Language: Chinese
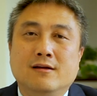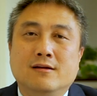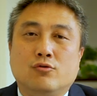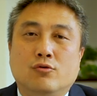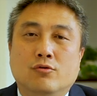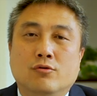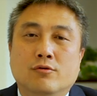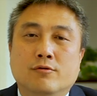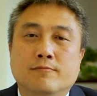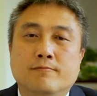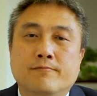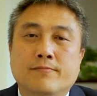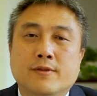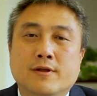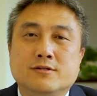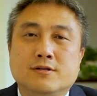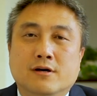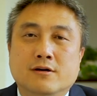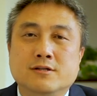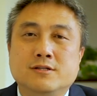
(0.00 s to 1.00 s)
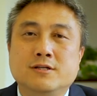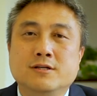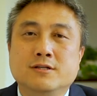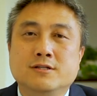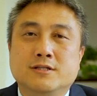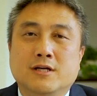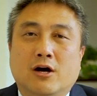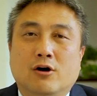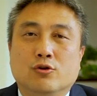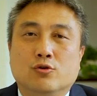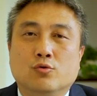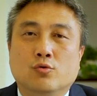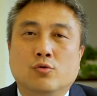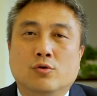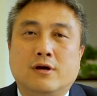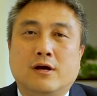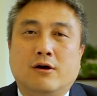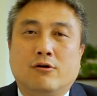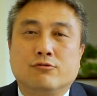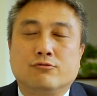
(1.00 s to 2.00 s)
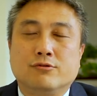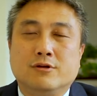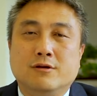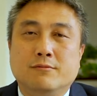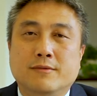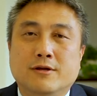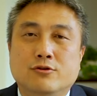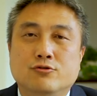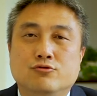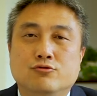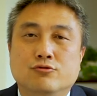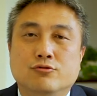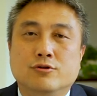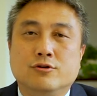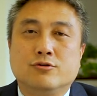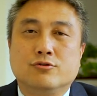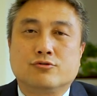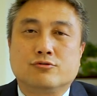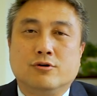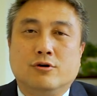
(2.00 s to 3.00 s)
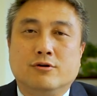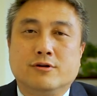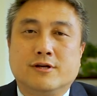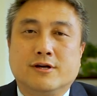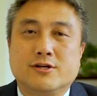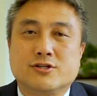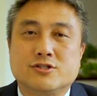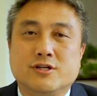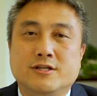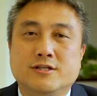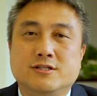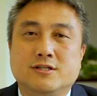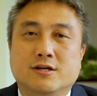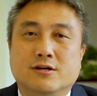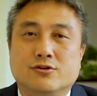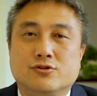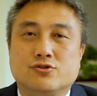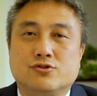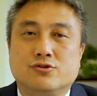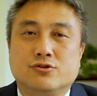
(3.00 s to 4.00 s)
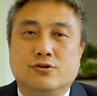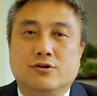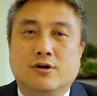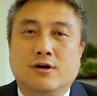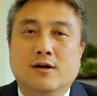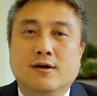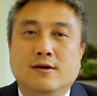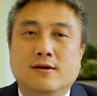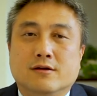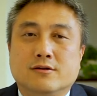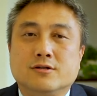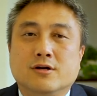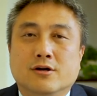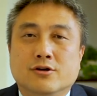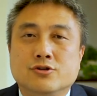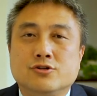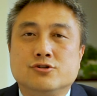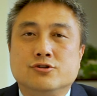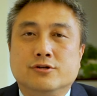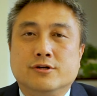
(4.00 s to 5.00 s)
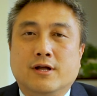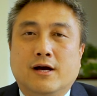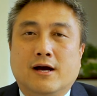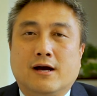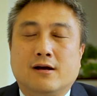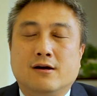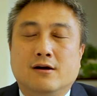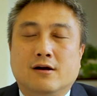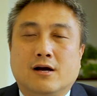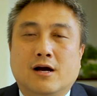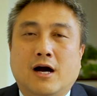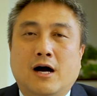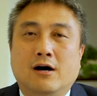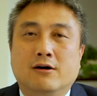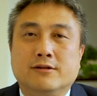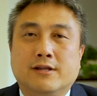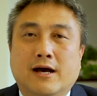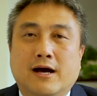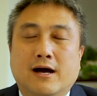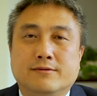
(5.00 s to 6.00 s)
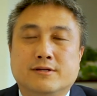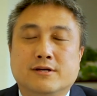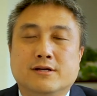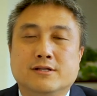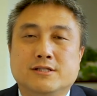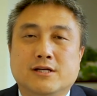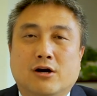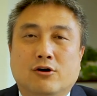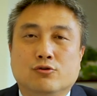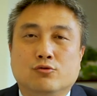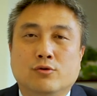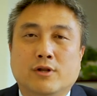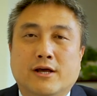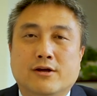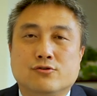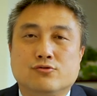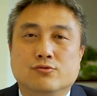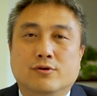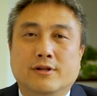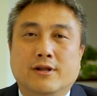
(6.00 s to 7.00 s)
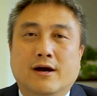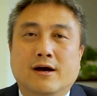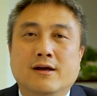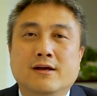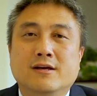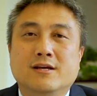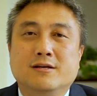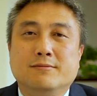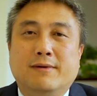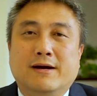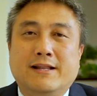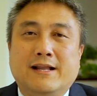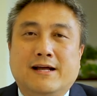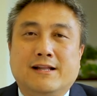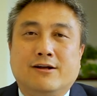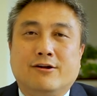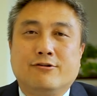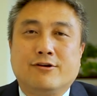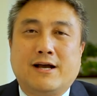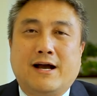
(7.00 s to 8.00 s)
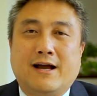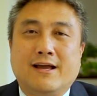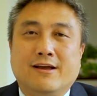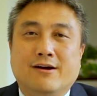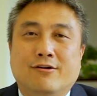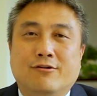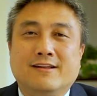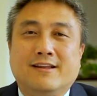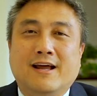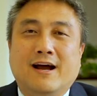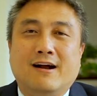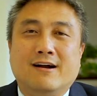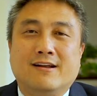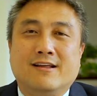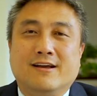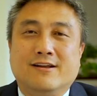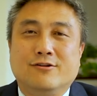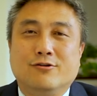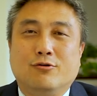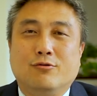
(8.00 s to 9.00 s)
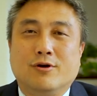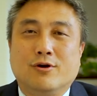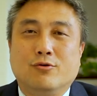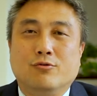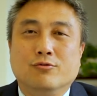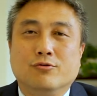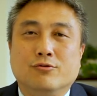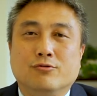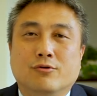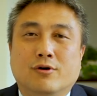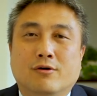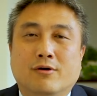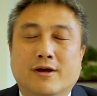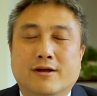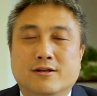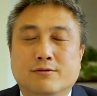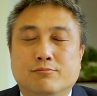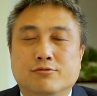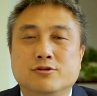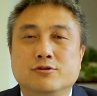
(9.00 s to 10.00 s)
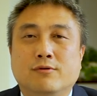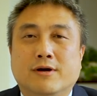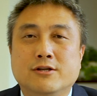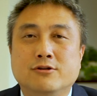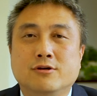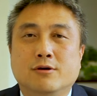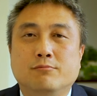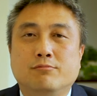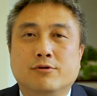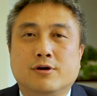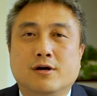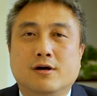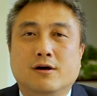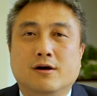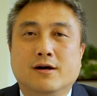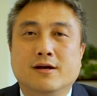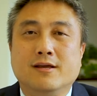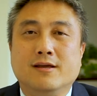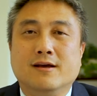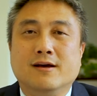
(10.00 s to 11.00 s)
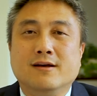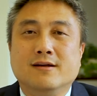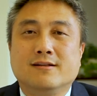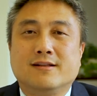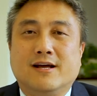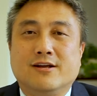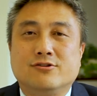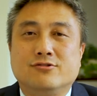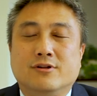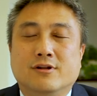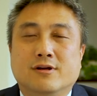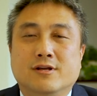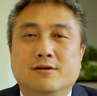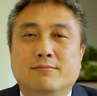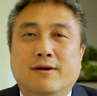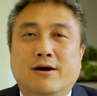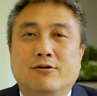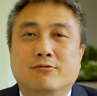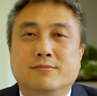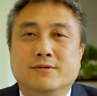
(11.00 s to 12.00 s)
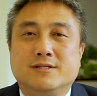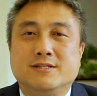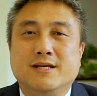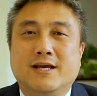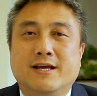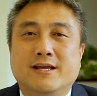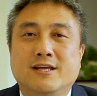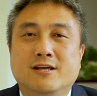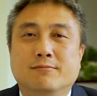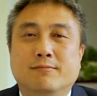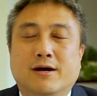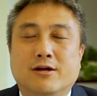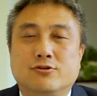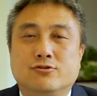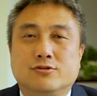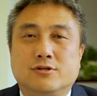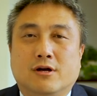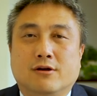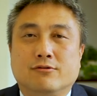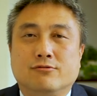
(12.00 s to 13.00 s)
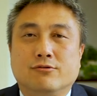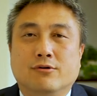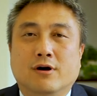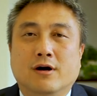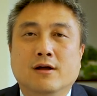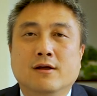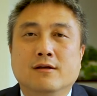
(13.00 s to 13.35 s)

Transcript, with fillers: 从诚信角度，告诉移民局就说我这个申请是诚实的、可靠的，这个角度来说呢，一般拿到绿卡以后第二天就换工作，这不是完全不可以，但是呢，一般我们建议嘛，至少说